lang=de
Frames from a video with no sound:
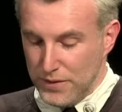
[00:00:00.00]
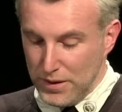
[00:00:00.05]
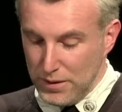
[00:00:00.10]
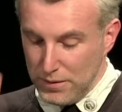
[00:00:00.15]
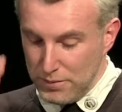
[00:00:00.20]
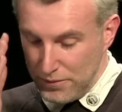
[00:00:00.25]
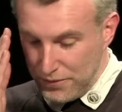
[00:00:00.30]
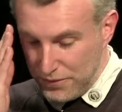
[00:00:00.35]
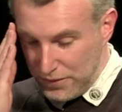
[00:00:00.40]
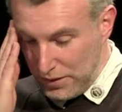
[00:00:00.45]

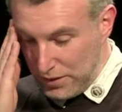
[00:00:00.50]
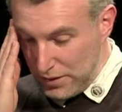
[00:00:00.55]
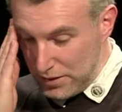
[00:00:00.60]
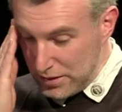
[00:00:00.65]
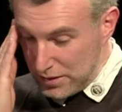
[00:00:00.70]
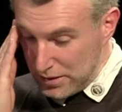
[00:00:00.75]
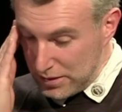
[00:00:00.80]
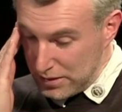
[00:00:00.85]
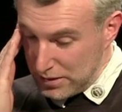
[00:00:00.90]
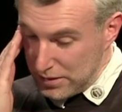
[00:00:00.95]
viel,
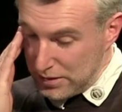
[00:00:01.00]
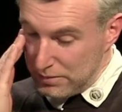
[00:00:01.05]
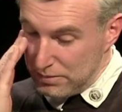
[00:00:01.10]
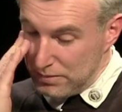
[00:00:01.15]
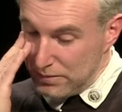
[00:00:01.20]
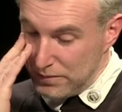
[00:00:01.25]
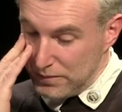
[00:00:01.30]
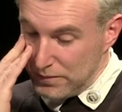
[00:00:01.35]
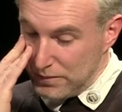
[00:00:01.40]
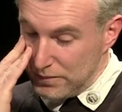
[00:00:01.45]
viel
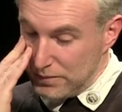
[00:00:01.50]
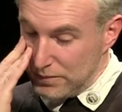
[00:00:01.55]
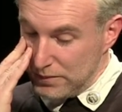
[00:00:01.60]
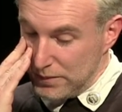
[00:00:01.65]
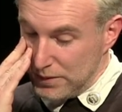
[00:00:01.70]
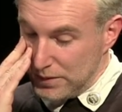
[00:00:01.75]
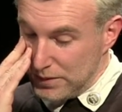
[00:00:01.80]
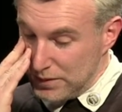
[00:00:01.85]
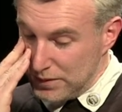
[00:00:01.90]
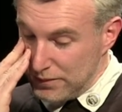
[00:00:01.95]

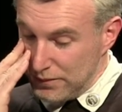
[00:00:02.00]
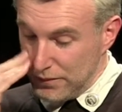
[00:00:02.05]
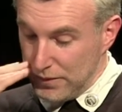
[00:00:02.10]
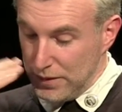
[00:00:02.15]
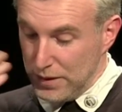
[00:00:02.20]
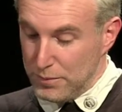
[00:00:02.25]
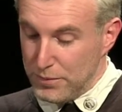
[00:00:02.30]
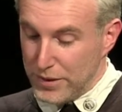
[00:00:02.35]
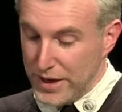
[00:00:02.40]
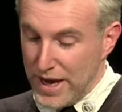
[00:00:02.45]

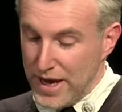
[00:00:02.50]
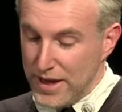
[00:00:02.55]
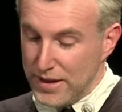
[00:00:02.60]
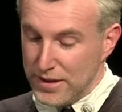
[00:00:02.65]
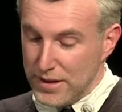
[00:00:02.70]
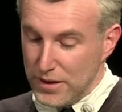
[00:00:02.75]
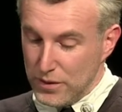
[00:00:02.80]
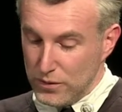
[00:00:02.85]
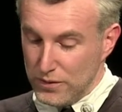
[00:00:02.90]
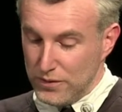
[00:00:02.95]
viel
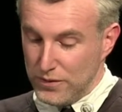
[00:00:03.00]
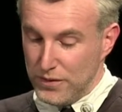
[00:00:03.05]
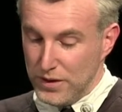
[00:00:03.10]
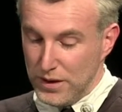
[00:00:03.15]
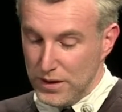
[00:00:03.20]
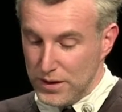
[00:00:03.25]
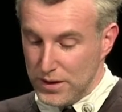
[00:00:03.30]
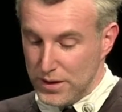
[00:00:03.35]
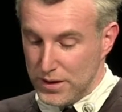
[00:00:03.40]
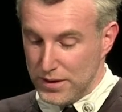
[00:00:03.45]
breiter und
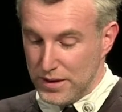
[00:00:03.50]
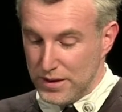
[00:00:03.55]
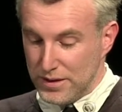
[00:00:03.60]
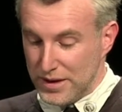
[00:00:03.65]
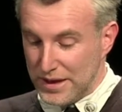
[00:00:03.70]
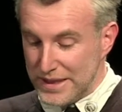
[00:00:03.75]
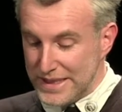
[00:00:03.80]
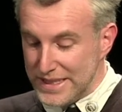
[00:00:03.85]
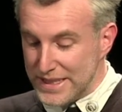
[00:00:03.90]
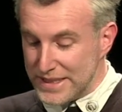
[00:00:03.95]
viel äh,
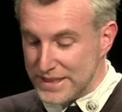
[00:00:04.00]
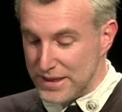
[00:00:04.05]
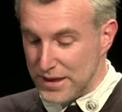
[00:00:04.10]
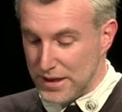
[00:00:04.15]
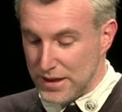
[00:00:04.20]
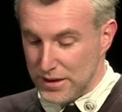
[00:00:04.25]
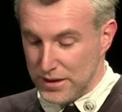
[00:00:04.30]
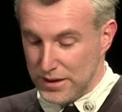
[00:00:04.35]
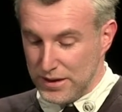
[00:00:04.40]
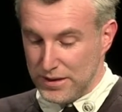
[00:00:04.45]

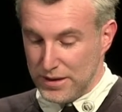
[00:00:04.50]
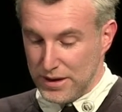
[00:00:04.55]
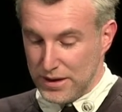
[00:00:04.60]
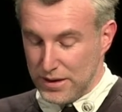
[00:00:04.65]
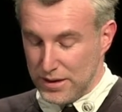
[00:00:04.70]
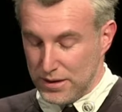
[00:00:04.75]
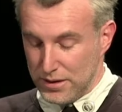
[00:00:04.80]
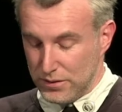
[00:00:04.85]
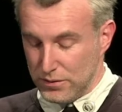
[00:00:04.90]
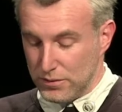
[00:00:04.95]
detaillierter
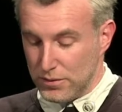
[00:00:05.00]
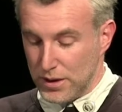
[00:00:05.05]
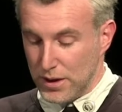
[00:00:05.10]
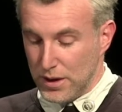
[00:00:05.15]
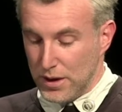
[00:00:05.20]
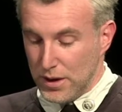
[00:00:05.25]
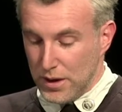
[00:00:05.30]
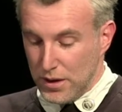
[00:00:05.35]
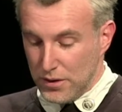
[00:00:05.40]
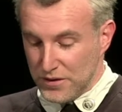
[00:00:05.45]
hinter, also
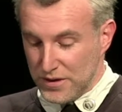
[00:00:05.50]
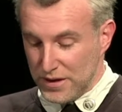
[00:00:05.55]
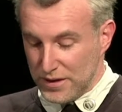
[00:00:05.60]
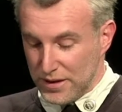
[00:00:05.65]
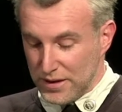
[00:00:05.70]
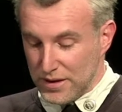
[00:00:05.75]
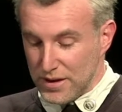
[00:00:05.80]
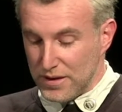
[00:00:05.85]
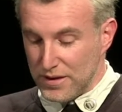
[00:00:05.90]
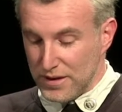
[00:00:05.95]

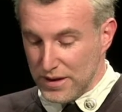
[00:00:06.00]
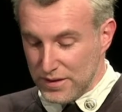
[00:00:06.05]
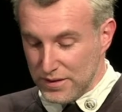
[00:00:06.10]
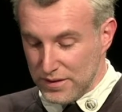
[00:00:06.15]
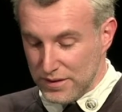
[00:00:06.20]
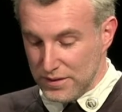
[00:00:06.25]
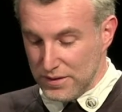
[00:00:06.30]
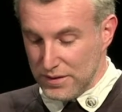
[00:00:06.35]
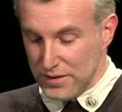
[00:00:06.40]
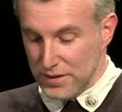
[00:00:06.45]

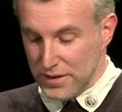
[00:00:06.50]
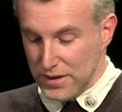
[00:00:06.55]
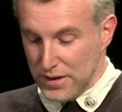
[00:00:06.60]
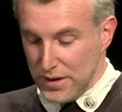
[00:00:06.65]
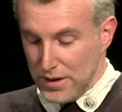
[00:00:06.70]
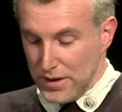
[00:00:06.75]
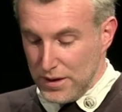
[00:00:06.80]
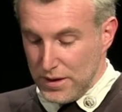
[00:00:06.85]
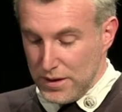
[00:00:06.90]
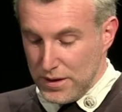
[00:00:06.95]
auseinandersetzen.
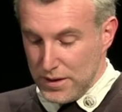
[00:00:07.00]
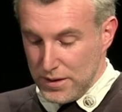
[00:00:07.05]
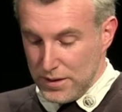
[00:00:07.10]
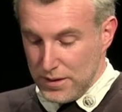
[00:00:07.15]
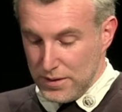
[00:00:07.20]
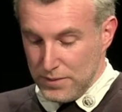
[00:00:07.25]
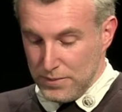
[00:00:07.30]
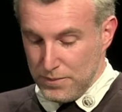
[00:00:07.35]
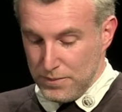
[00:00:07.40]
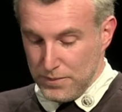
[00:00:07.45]

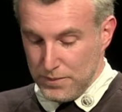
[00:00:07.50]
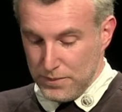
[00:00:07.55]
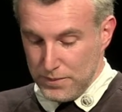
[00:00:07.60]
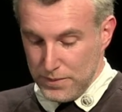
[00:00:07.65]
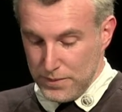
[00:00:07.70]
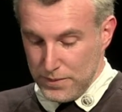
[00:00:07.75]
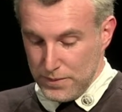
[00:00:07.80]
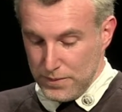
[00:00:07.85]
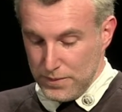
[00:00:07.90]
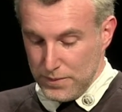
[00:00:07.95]

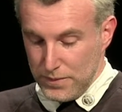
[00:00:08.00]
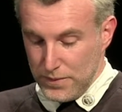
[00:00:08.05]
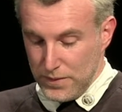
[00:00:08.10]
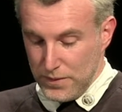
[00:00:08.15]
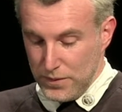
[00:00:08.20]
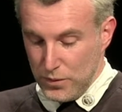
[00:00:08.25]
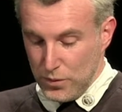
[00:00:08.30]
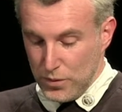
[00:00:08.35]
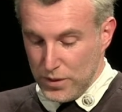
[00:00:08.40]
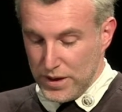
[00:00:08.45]
Ähm,
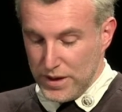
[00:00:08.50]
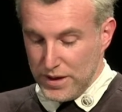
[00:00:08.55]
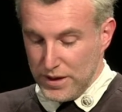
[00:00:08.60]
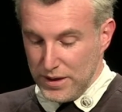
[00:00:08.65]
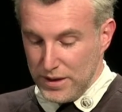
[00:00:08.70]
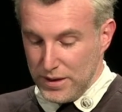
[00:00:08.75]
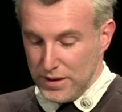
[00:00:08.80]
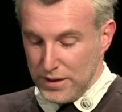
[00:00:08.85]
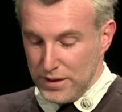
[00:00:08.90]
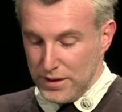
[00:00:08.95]

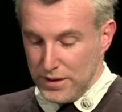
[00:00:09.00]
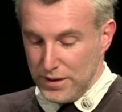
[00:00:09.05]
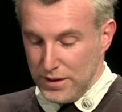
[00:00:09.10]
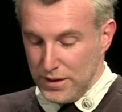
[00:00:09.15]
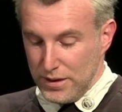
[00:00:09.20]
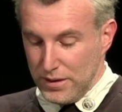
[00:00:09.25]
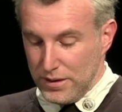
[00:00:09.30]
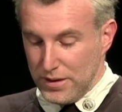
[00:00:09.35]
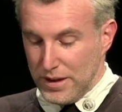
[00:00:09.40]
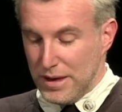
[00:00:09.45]
nur äh,
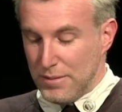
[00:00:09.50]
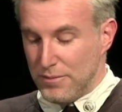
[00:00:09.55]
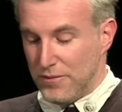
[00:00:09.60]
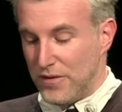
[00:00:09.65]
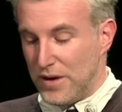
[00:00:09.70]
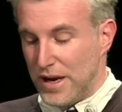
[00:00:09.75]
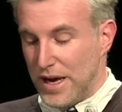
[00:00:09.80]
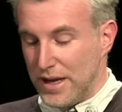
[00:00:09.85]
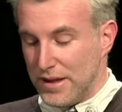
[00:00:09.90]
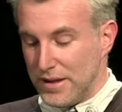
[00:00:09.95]
in dem
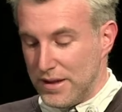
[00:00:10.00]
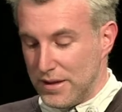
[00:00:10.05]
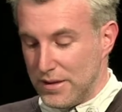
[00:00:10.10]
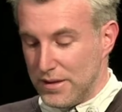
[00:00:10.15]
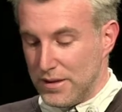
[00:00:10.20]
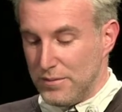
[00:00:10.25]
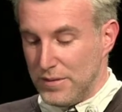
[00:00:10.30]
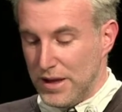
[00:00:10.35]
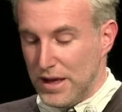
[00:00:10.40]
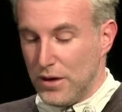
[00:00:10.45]
vielleicht
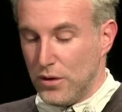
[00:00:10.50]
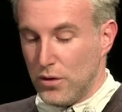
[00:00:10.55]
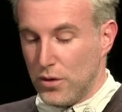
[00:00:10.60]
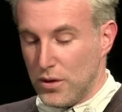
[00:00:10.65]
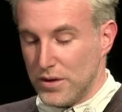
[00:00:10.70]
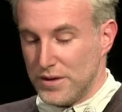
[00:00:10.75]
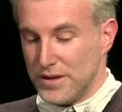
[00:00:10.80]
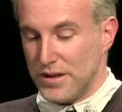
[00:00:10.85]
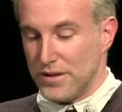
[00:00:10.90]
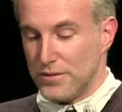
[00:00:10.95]
jetzt in dem
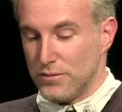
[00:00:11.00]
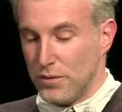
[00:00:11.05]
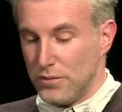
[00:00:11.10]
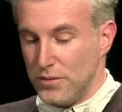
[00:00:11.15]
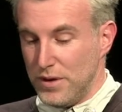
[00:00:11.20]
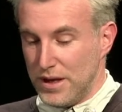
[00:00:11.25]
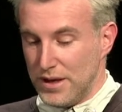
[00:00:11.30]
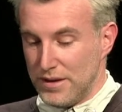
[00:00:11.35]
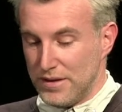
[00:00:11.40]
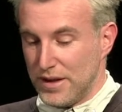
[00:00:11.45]
Kontext,
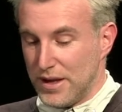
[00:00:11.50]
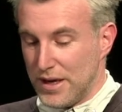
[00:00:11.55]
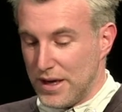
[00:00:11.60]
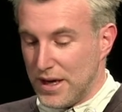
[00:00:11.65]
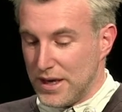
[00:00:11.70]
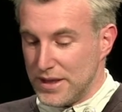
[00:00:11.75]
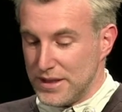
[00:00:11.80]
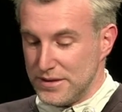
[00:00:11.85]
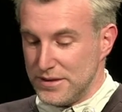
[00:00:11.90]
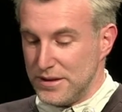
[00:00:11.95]
wo wir jetzt
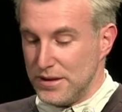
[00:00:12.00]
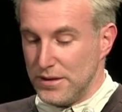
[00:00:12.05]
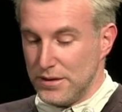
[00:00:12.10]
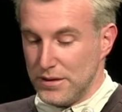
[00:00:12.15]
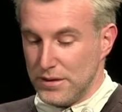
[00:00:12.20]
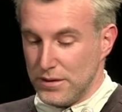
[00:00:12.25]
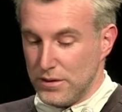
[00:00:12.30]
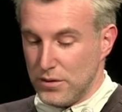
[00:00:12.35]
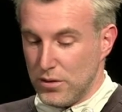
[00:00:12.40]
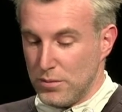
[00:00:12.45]
gerade
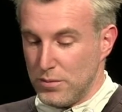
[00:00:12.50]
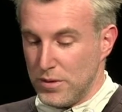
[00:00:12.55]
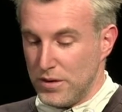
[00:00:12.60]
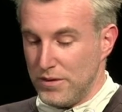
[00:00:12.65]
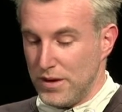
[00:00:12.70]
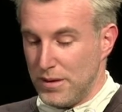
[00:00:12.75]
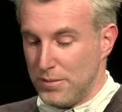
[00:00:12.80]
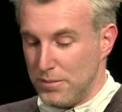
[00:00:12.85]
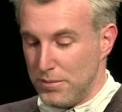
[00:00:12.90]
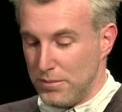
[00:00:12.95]
sind,
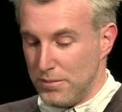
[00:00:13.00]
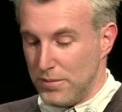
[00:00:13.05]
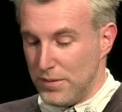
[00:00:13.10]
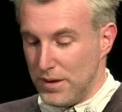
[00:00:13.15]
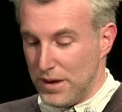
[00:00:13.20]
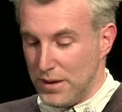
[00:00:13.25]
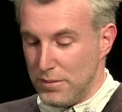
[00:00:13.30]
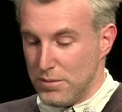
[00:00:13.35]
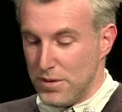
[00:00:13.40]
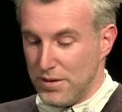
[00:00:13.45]
kommen wir
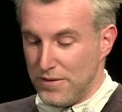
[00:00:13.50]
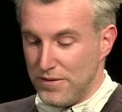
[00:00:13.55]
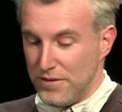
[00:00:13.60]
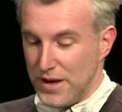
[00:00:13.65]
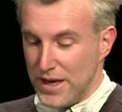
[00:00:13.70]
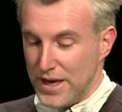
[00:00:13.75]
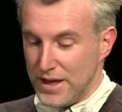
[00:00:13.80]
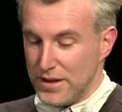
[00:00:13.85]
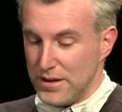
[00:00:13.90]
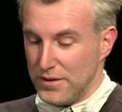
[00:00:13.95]
lieber
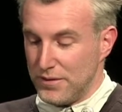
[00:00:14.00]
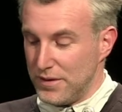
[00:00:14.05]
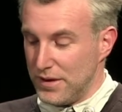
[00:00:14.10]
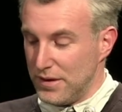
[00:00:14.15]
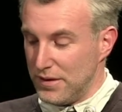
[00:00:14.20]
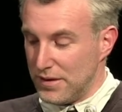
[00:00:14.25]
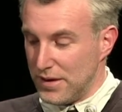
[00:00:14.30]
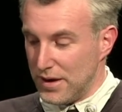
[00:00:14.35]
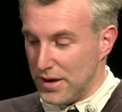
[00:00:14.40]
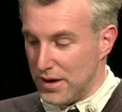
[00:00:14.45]
vielleicht auf
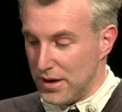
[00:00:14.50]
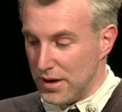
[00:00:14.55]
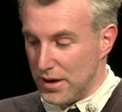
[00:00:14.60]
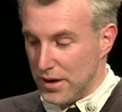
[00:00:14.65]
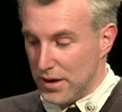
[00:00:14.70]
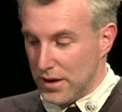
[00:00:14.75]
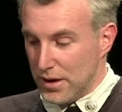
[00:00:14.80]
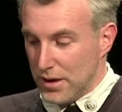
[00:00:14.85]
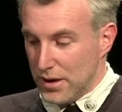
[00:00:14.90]
diese,